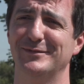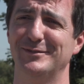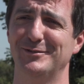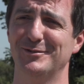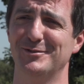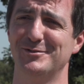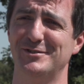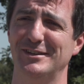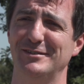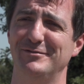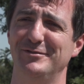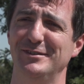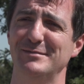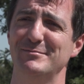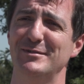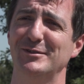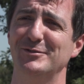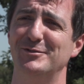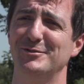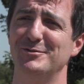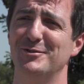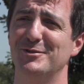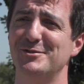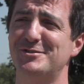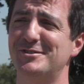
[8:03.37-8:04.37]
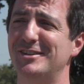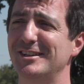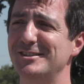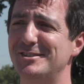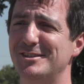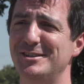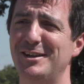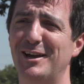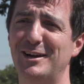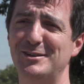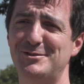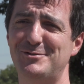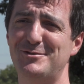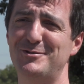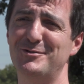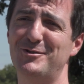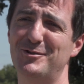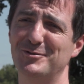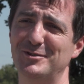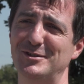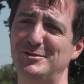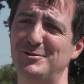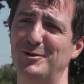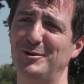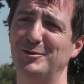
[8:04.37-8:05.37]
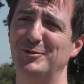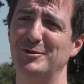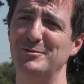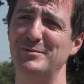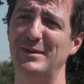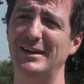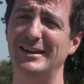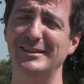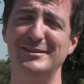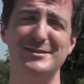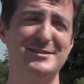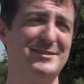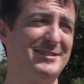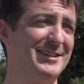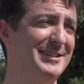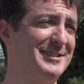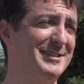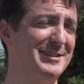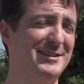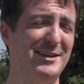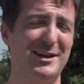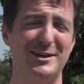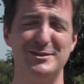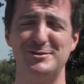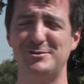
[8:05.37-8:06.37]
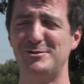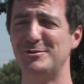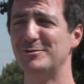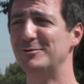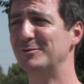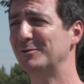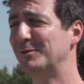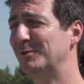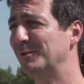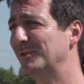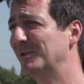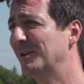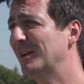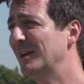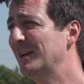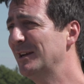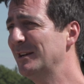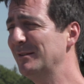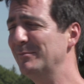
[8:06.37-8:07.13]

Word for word: Donc ça fait maintenant sept générations qu'on est sur le domaine, sept générations que